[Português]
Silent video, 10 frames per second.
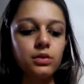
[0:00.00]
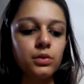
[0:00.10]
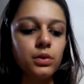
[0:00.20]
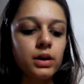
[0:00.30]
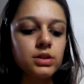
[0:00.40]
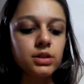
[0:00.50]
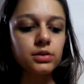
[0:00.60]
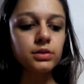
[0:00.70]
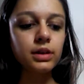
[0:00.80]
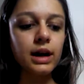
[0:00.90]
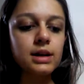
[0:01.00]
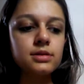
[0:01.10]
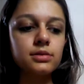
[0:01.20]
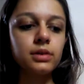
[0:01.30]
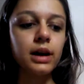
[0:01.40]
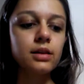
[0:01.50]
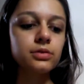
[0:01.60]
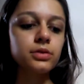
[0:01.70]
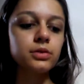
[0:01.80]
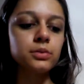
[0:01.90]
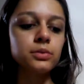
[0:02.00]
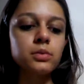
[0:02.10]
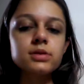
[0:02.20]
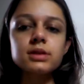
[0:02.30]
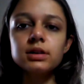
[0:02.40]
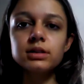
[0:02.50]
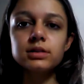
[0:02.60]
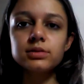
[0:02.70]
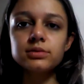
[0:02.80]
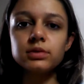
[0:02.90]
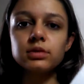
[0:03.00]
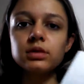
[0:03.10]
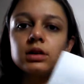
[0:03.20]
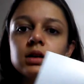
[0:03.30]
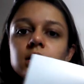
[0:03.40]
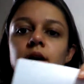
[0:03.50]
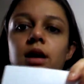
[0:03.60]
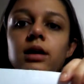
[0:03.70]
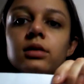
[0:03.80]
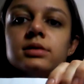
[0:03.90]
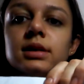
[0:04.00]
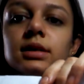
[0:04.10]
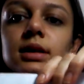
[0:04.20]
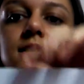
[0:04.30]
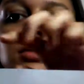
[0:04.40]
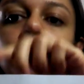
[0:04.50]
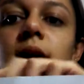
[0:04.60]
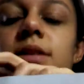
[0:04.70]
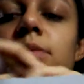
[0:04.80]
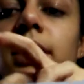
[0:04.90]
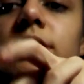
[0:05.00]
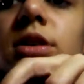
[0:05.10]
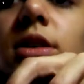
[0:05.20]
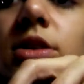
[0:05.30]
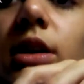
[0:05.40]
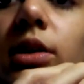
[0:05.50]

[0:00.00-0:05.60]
O artigo traz um gráfico mostrando a concentração plasmática de